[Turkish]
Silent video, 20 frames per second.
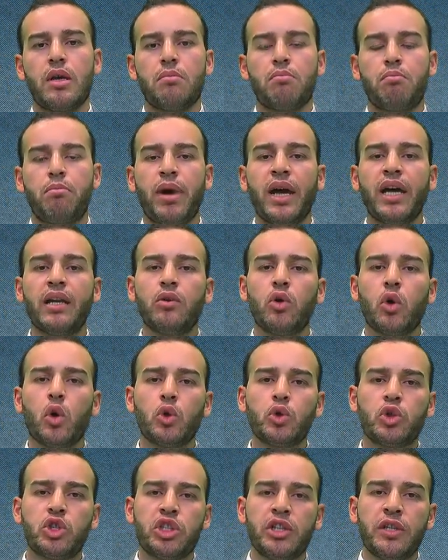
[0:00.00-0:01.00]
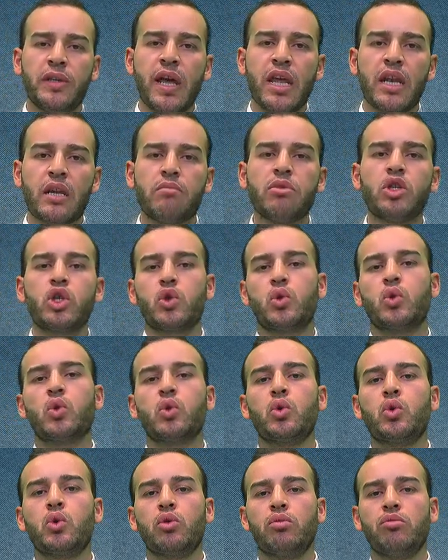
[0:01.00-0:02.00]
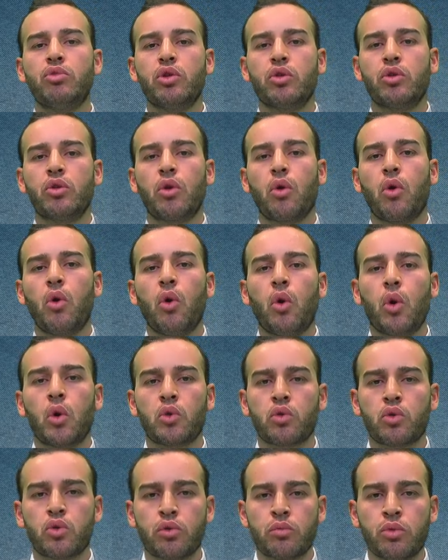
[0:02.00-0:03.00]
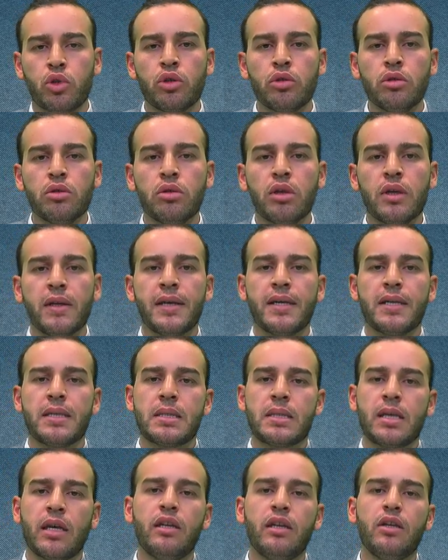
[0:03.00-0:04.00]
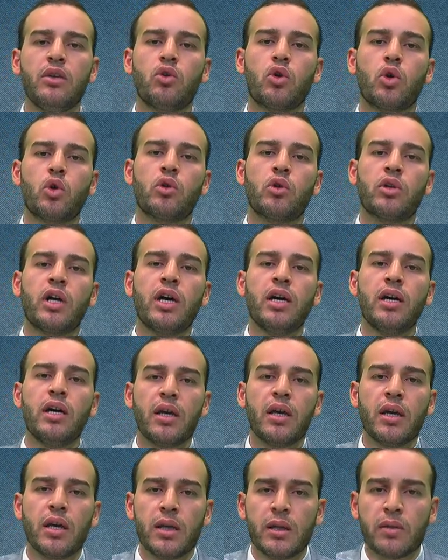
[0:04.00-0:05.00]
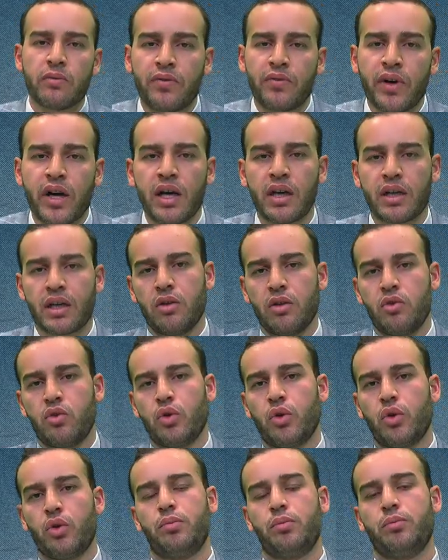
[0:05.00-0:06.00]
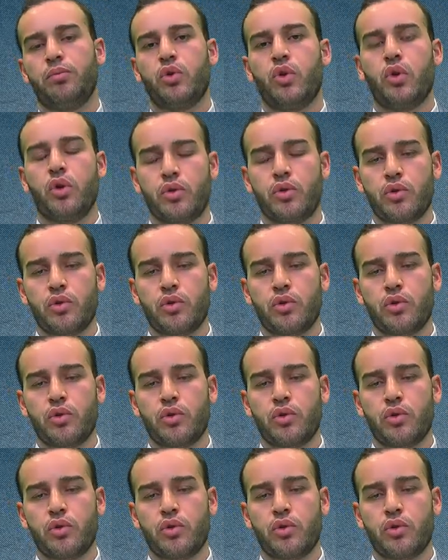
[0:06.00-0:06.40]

Ben o çiğnenmiş gururumu, o onurumu senin yoluna infak ediyorum diyor.